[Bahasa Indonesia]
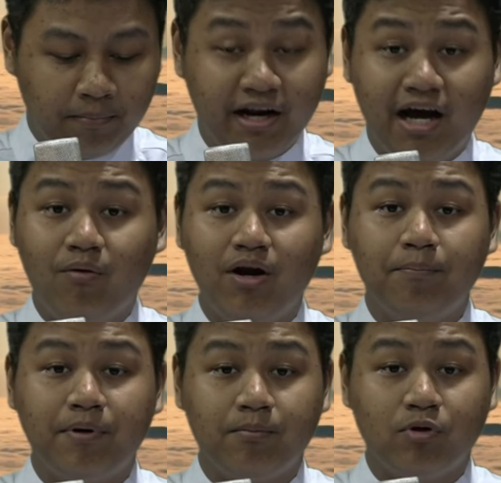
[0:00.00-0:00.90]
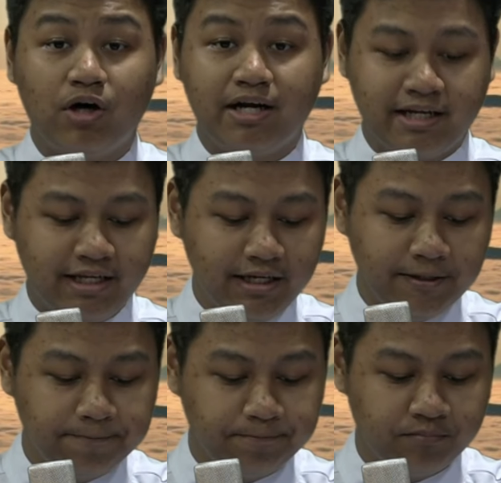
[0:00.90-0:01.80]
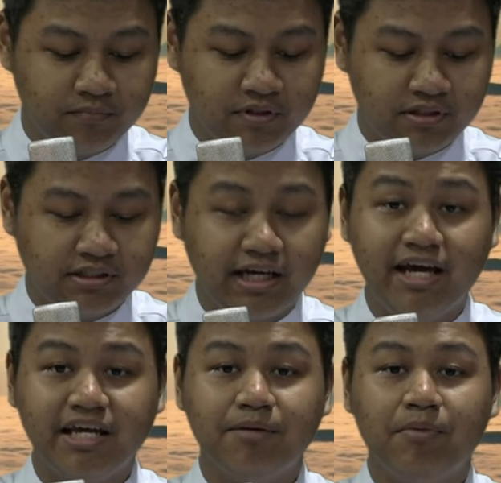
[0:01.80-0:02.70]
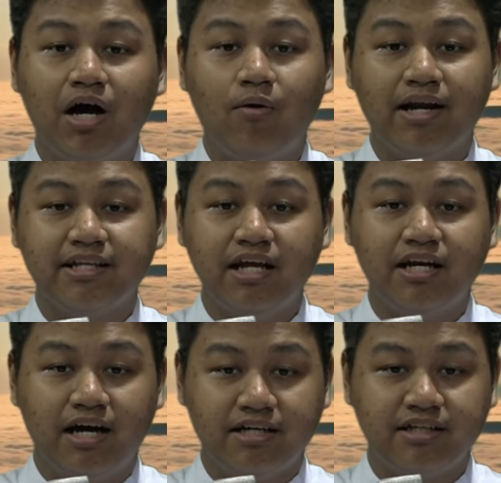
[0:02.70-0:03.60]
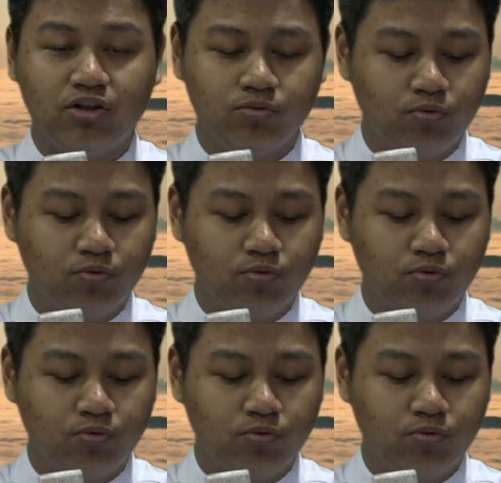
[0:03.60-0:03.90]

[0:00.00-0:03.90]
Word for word: Pada awal perenungan ini, saya ingin mengawalinya dengan satu